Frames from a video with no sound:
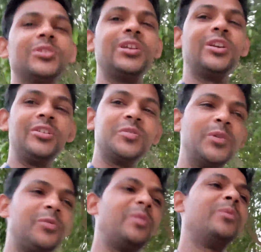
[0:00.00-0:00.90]
बजे के इक्कीस
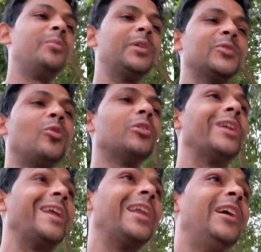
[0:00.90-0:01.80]
मिनट पे मेरे पास कॉल
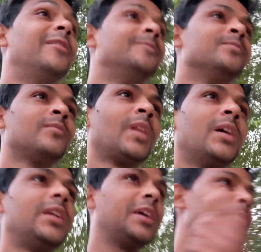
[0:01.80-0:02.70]
डिटेल है
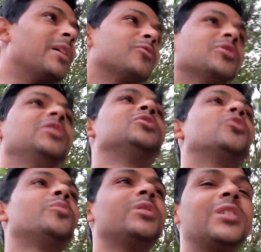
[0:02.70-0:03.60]
ठीक है मैं आपको स्क्रीन
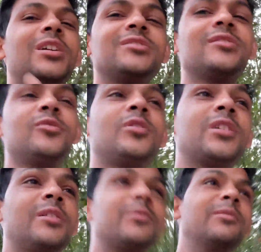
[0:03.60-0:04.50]
शॉट पर दिखा सकता हूँ
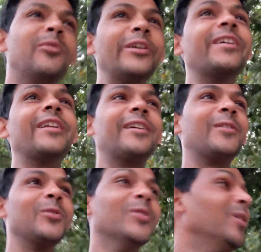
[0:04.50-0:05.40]
अगर आप कमेंट करेंगे
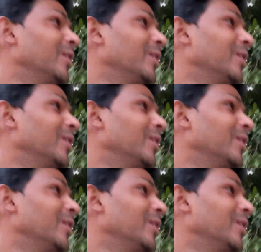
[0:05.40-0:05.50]
तो